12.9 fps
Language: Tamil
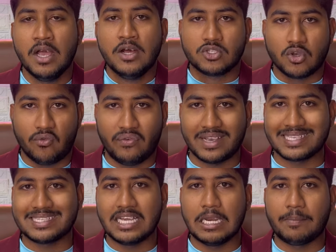ஸோ
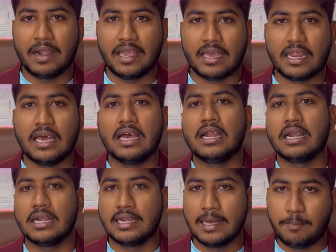ஃபஸ்ட் இயர் படிக்கிற
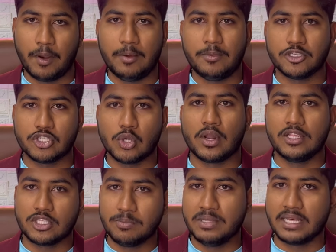டிப்ளமோ
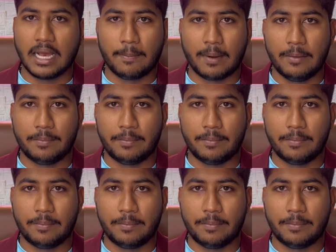ஸ்டூடெண்ட்ஸும் இதுக்கு அப்ளை